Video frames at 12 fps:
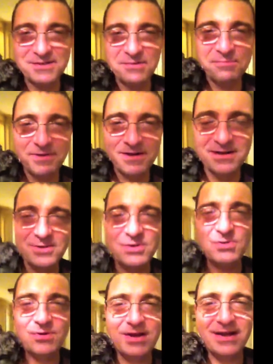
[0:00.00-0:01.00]
sto prendendo,
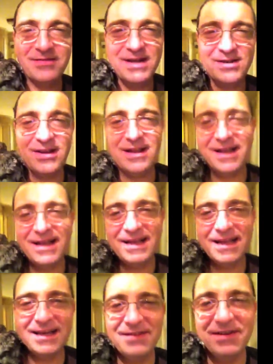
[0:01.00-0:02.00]
sono arrivato
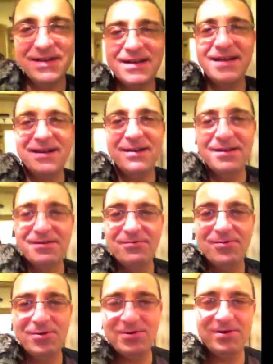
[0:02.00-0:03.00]
anche a diventare
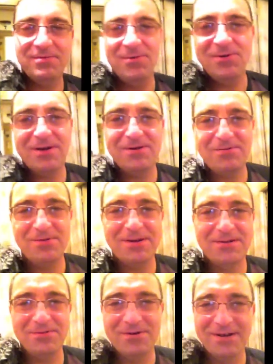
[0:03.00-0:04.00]
un ottimo
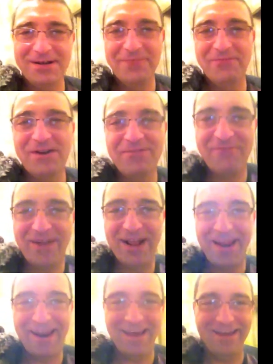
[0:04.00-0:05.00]
catturatore di
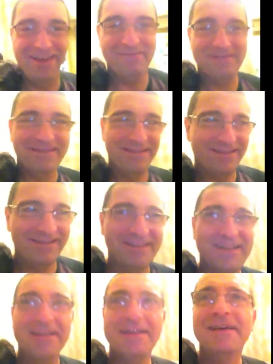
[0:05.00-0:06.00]
farfalle,
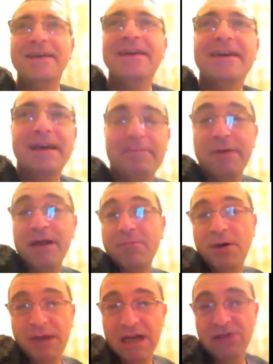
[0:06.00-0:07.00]
che per il
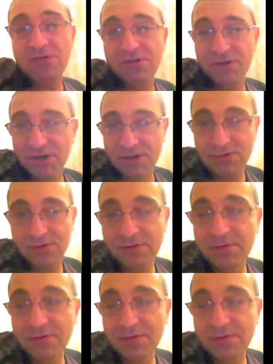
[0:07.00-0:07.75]
momento non ci sono